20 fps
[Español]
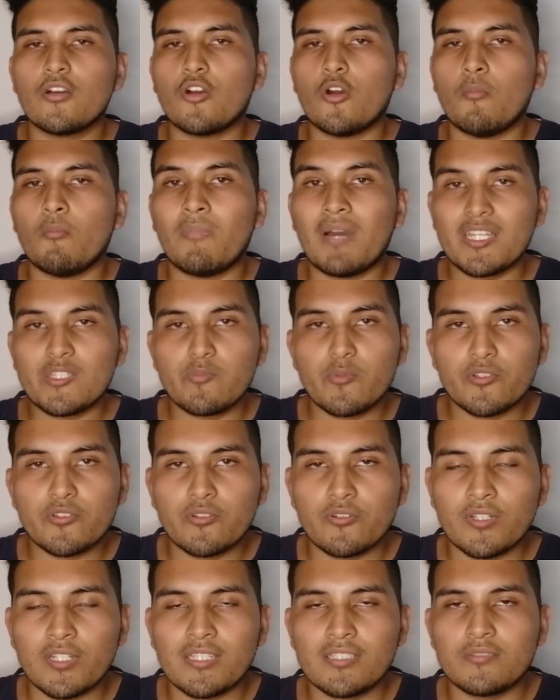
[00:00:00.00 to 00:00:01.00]
con más
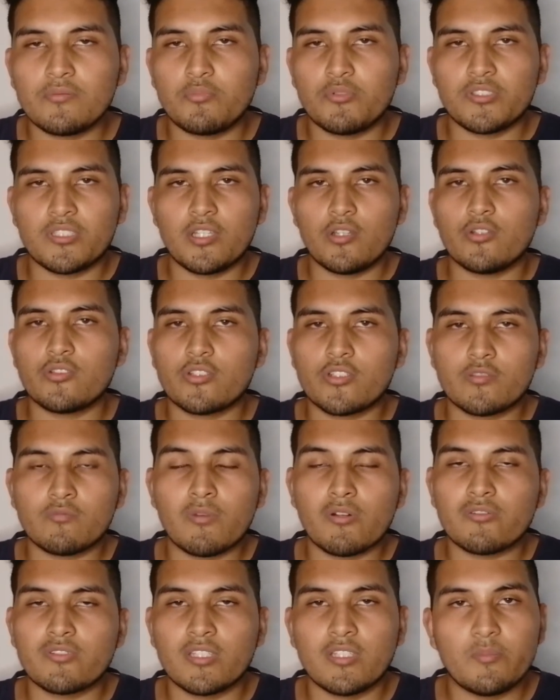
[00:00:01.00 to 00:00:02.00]
botones, pues hay otros
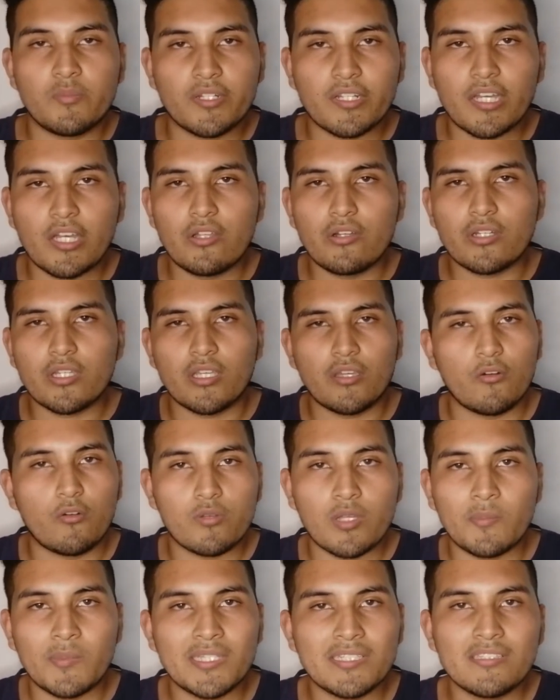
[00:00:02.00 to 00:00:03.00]
mouse en el mercado que
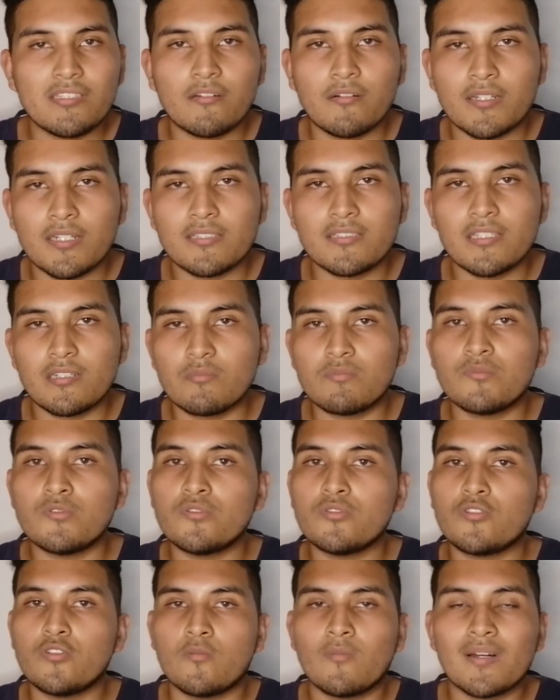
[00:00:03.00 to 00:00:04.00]
obviamente van a ser
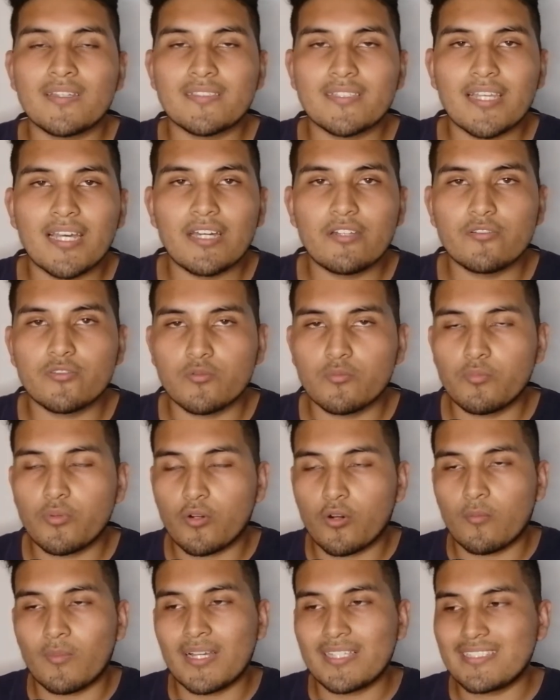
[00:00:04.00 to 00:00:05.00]
mucho más caros, un
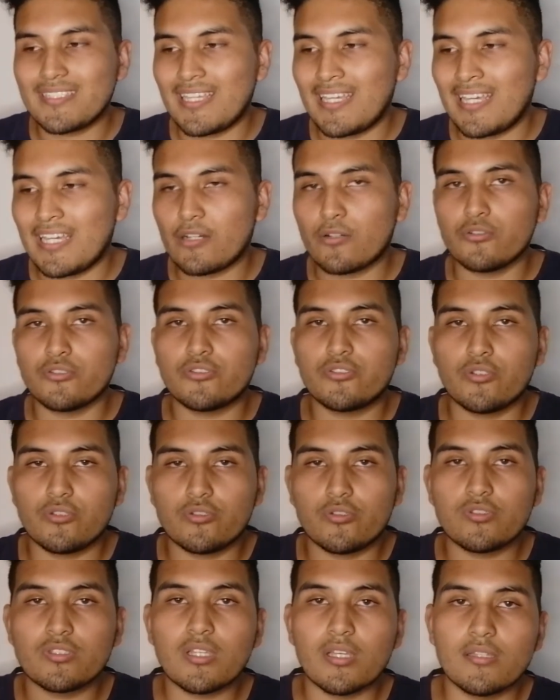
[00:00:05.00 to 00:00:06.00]
poco más eh,
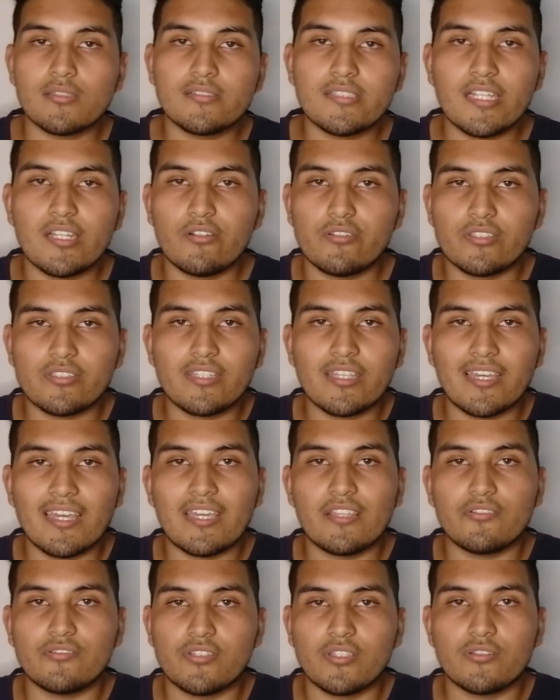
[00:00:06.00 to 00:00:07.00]
costosos que este Logitech
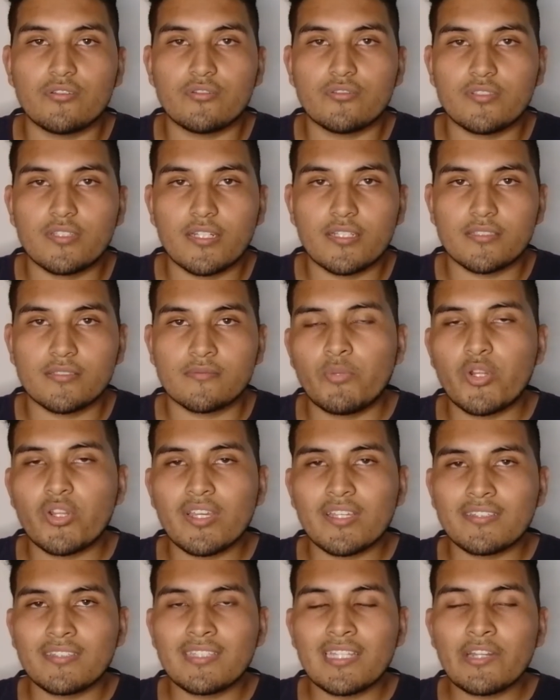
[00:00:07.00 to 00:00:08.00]
G203. Pero
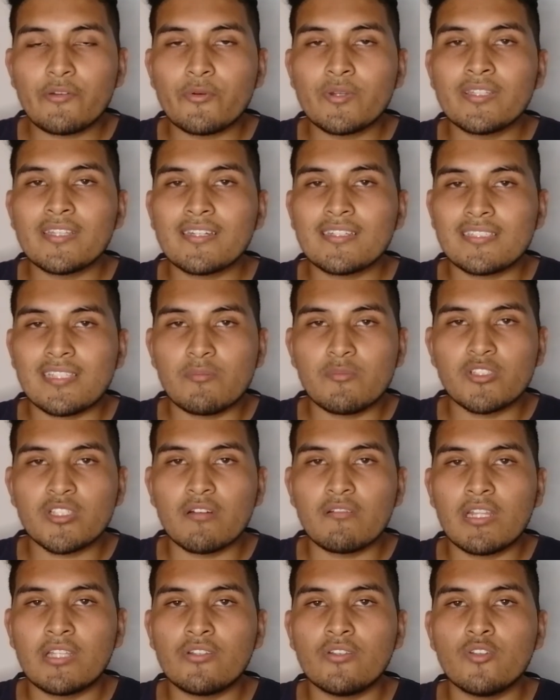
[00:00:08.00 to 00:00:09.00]
hay que tener en cuenta que estamos
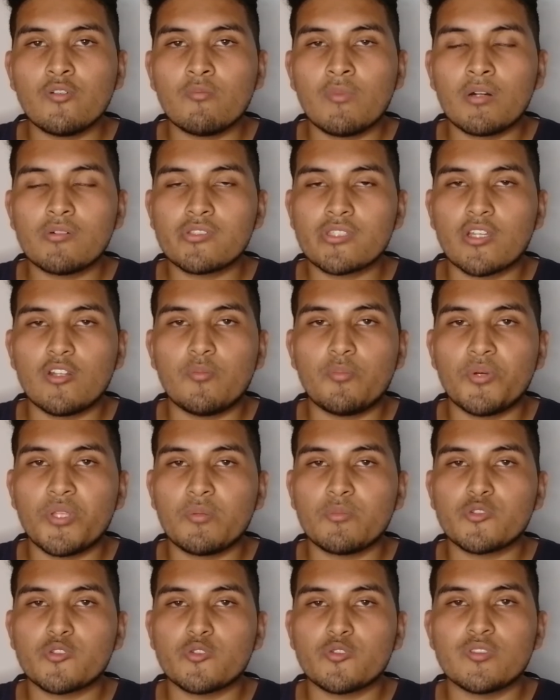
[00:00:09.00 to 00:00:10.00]
hablando de un mouse que lo
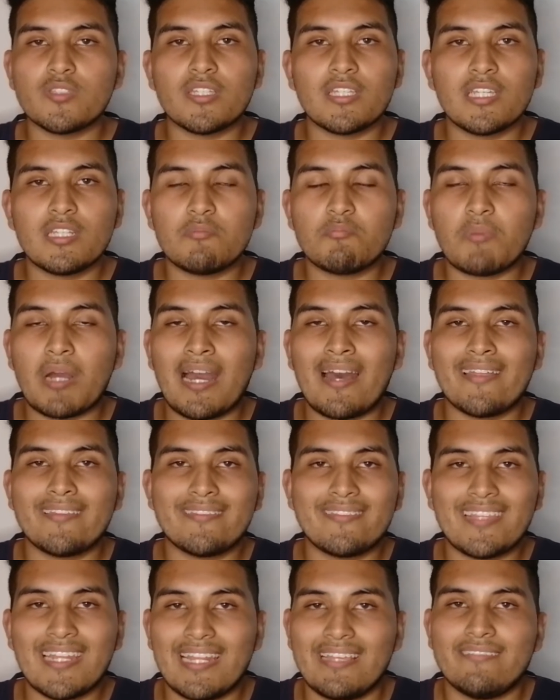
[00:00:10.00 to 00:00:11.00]
podemos conseguir a
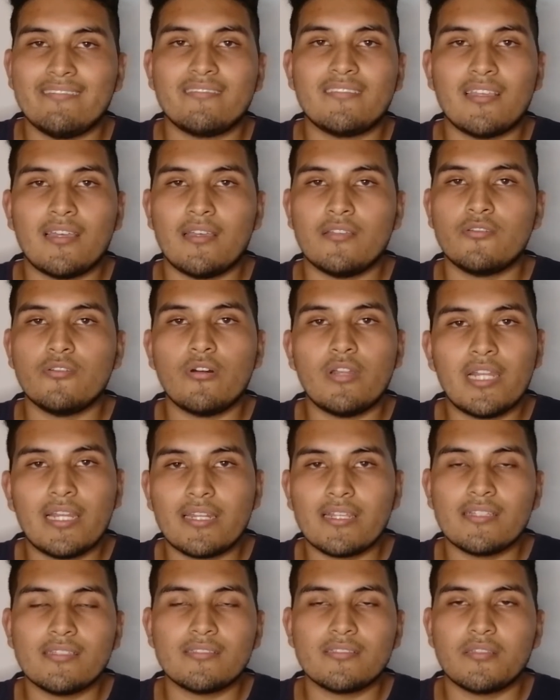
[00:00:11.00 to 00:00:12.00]
30
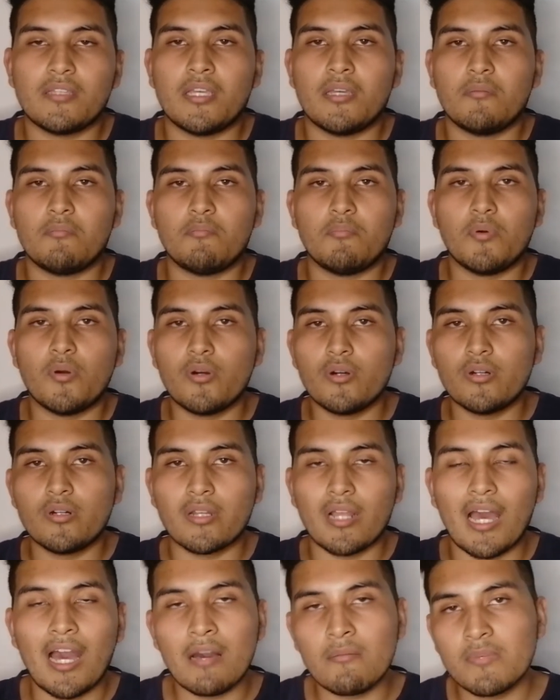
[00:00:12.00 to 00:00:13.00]
dólares eh,
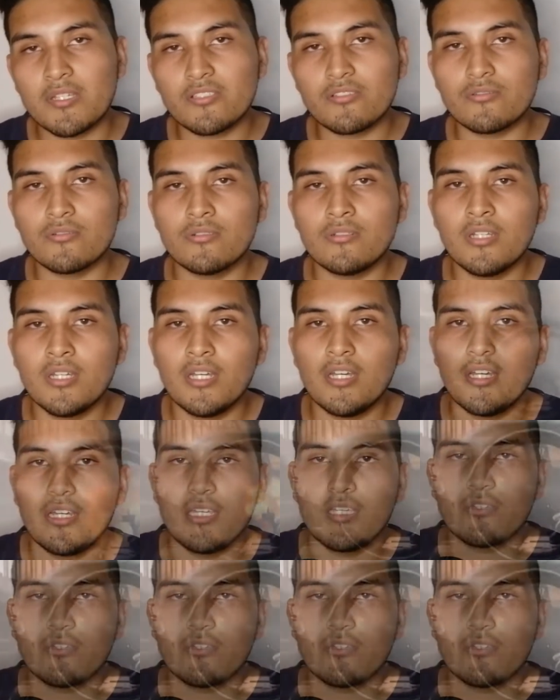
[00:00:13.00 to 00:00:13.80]
por Amazon, e